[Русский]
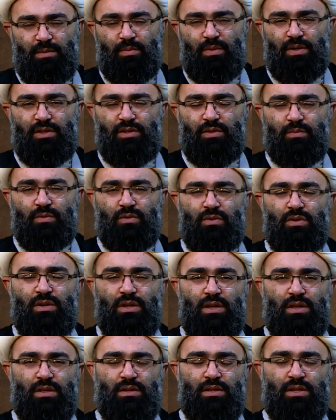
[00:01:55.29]
поэтому
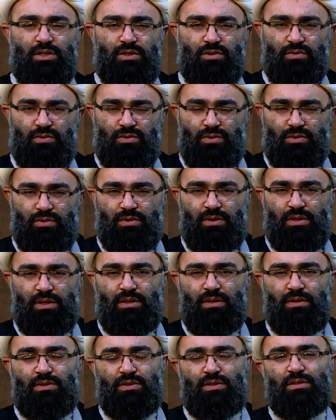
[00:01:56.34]
наши
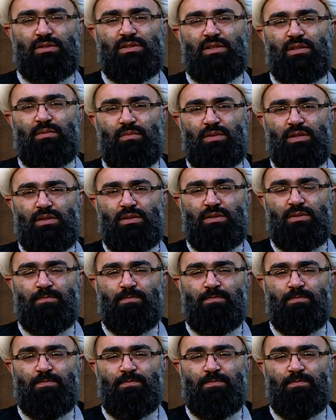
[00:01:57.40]
ученые, шиитский мир,